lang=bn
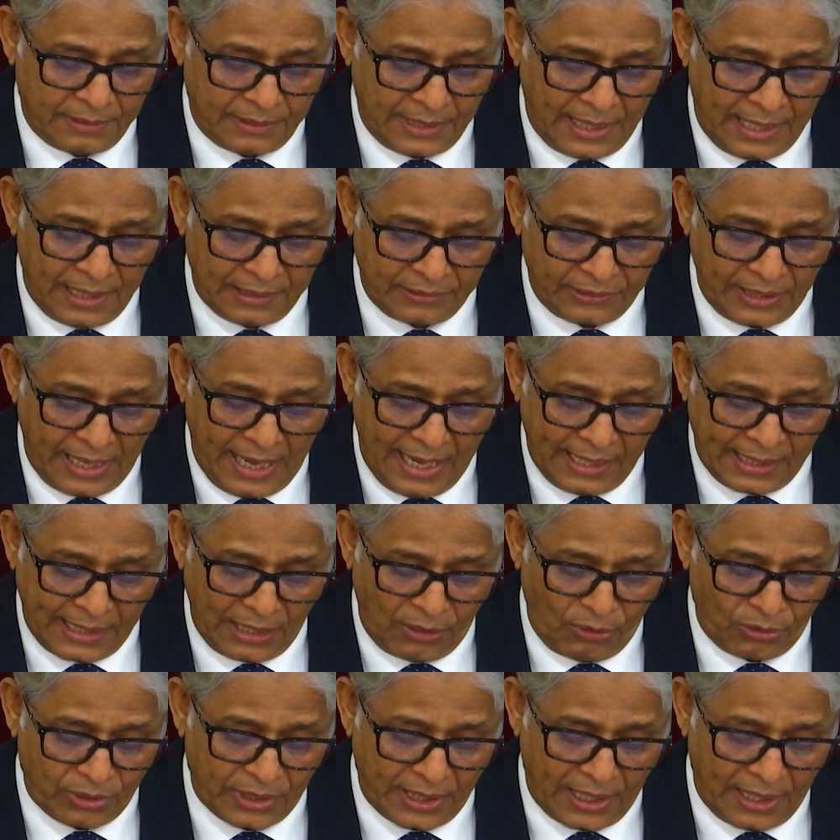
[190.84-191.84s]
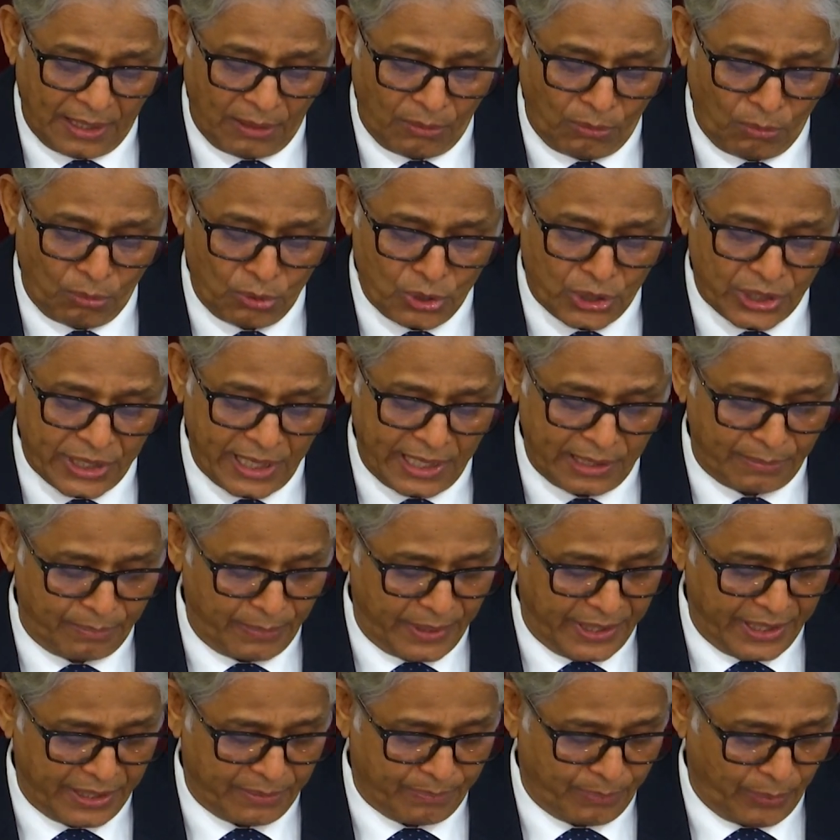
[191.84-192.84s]
রাত এগারোটা উনষাট
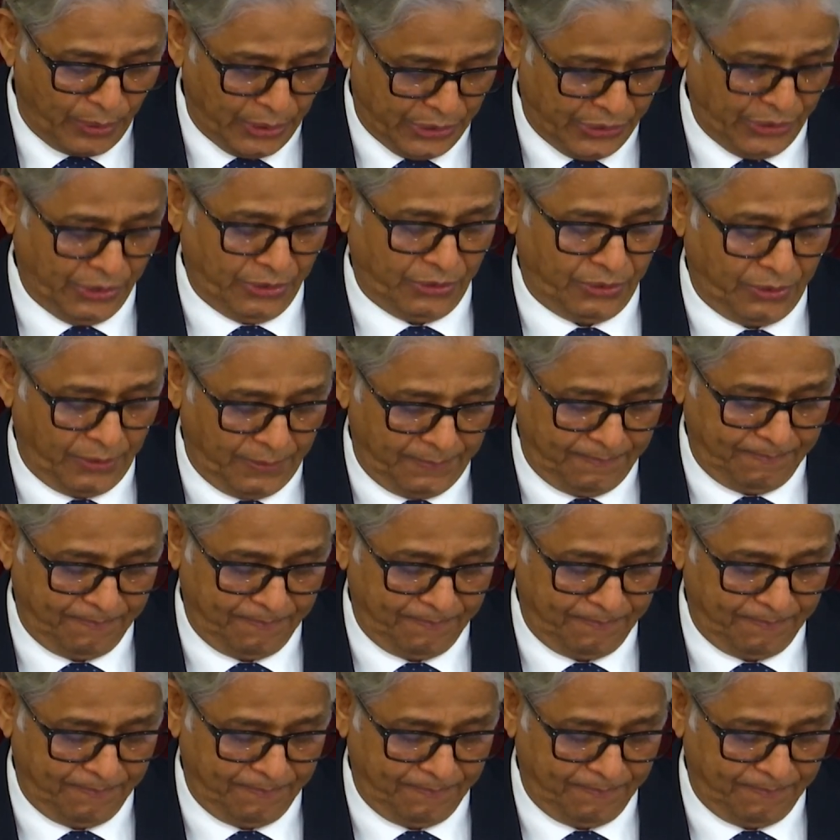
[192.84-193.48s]
মিনিট পর্যন্ত